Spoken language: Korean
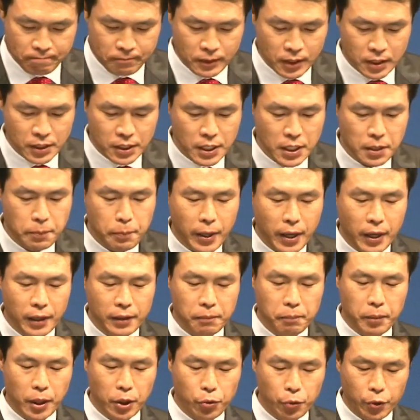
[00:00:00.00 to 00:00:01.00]

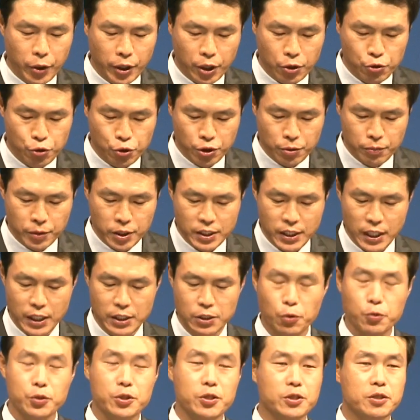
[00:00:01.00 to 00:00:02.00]
실패한 베드로에게 주님이
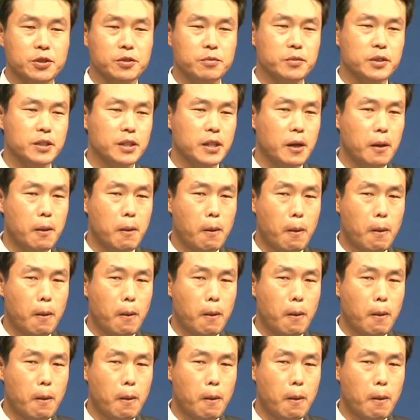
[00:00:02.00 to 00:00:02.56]
찾아오셨습니다.